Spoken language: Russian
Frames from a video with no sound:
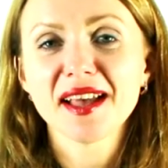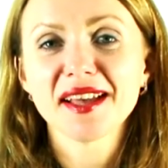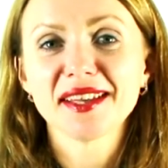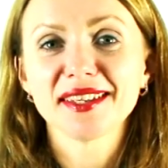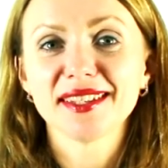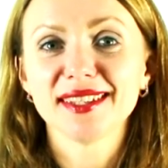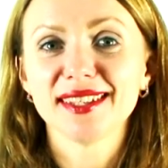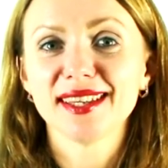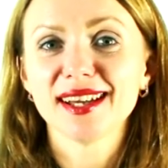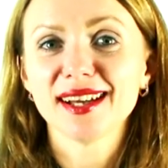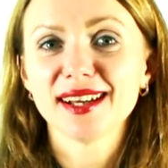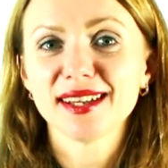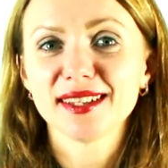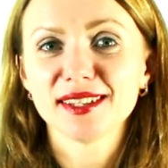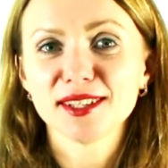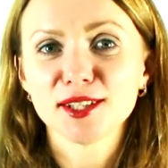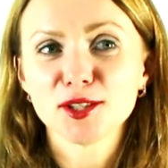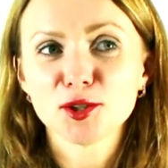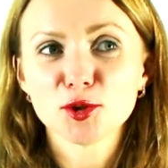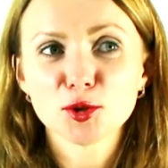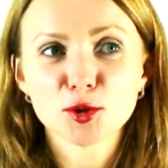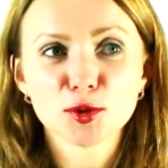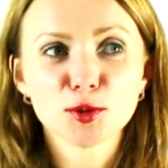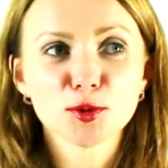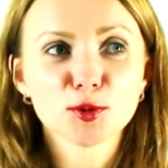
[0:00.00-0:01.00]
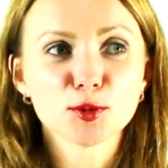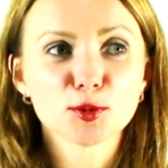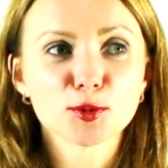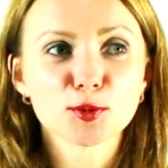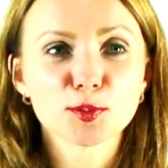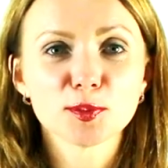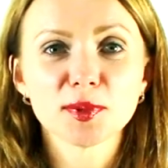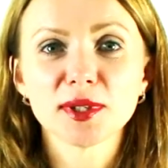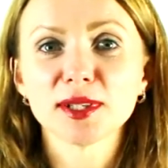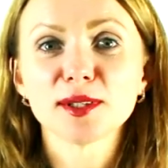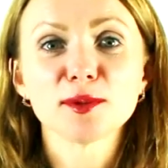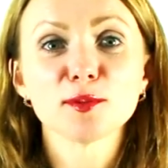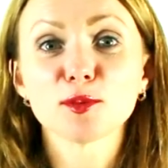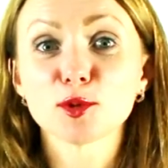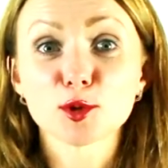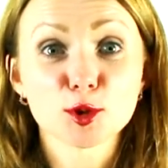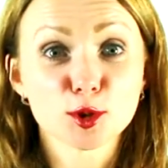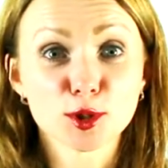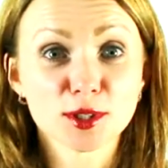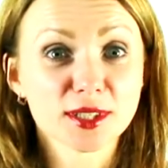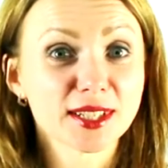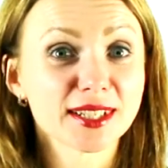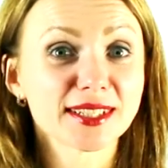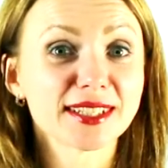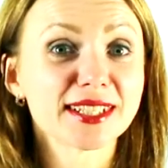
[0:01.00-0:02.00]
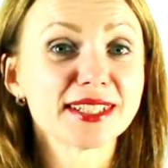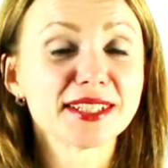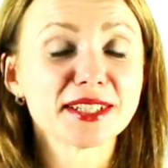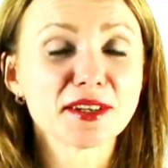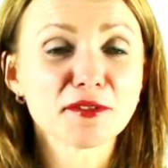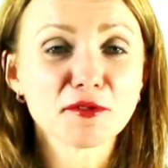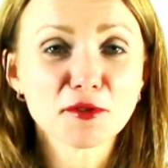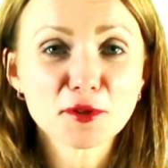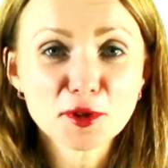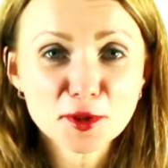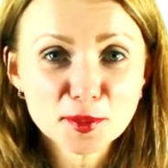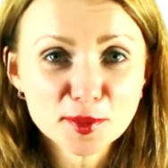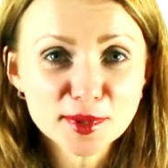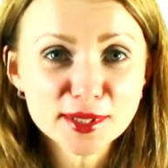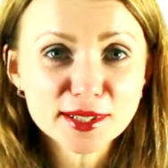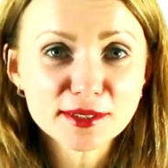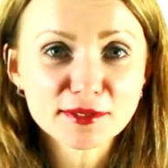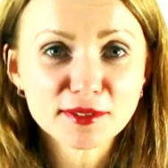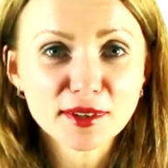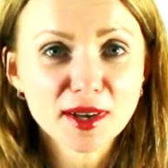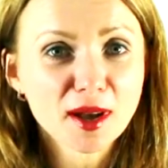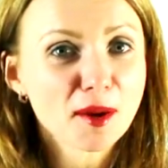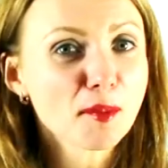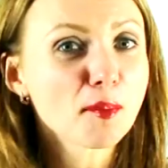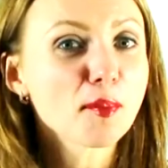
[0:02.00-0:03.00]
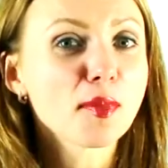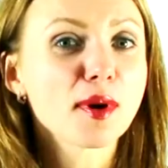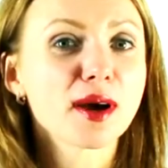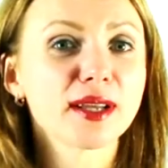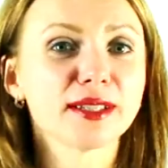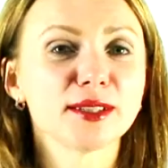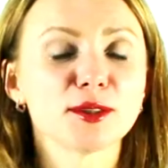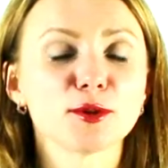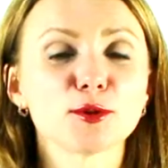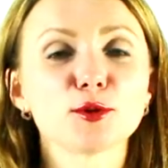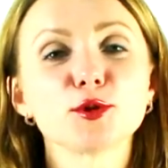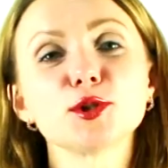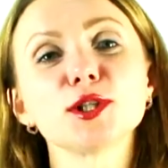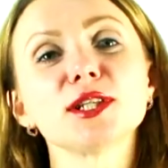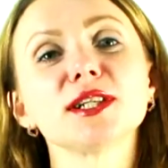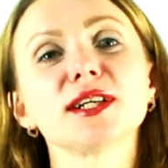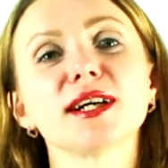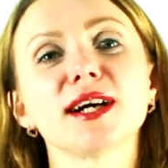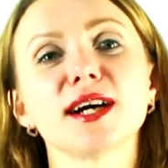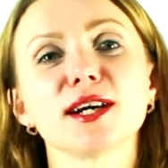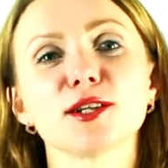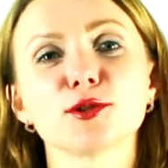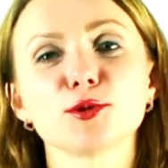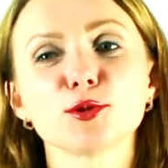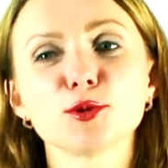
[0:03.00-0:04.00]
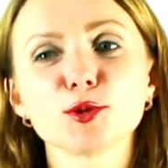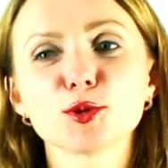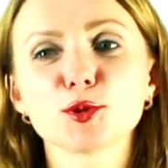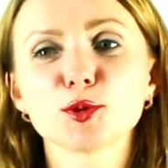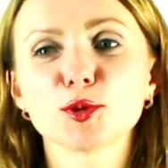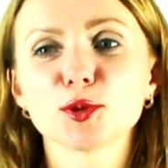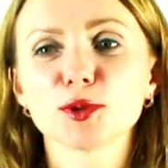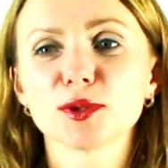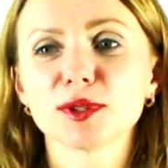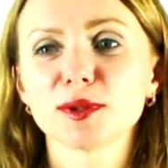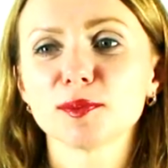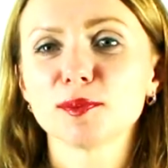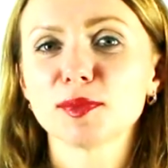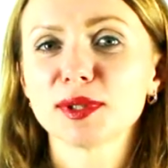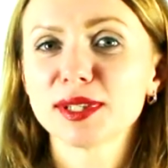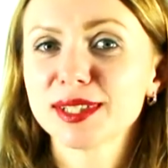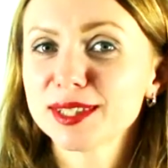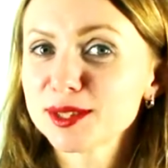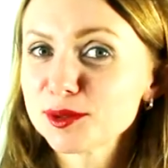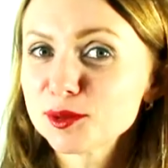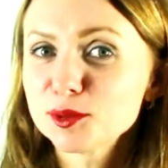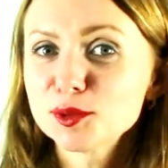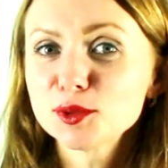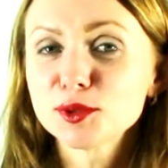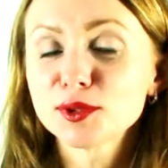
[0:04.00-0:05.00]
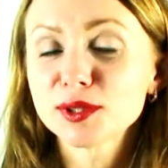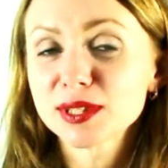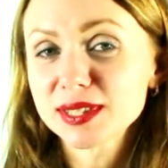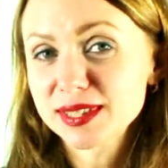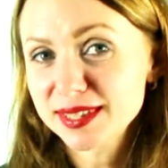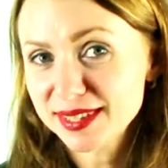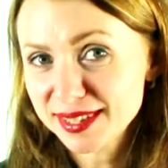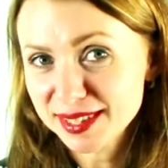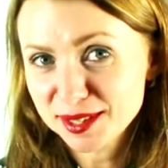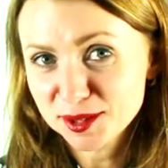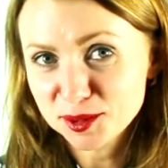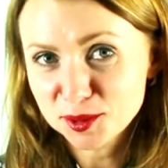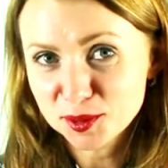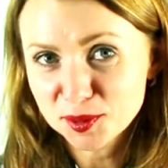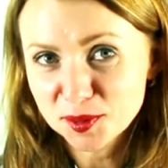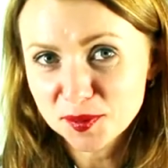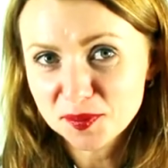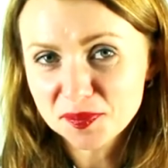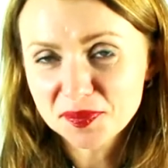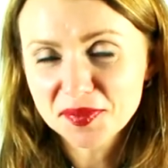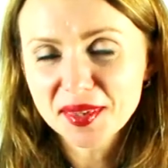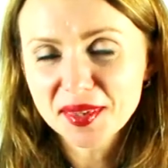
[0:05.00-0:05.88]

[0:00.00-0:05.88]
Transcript: Я еще не успела, можно сказать, оформиться в компанию, уже хожу, что-то брызгаю, тестирую.